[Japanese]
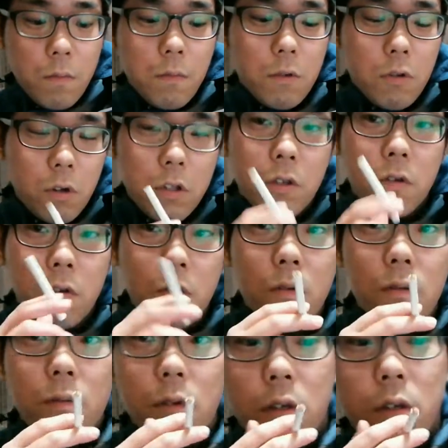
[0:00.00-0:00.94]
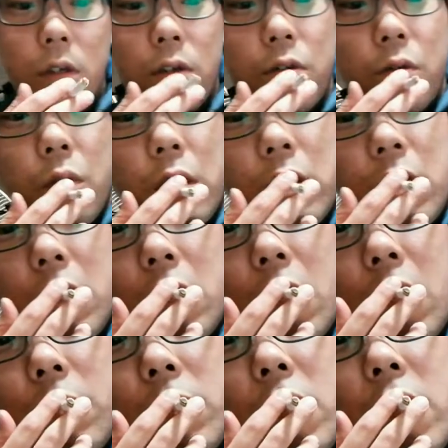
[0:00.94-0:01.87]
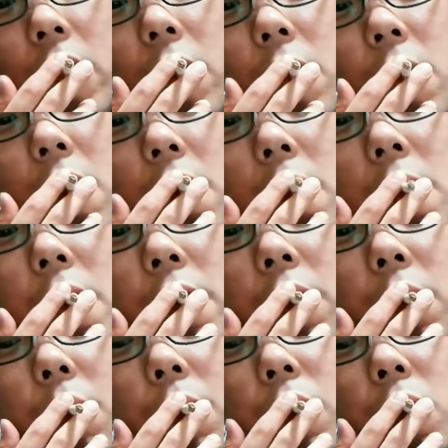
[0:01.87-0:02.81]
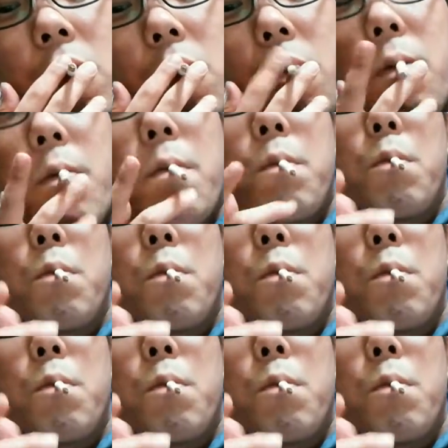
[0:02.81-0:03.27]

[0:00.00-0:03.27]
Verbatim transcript: とりあえず漂白された紙でいきます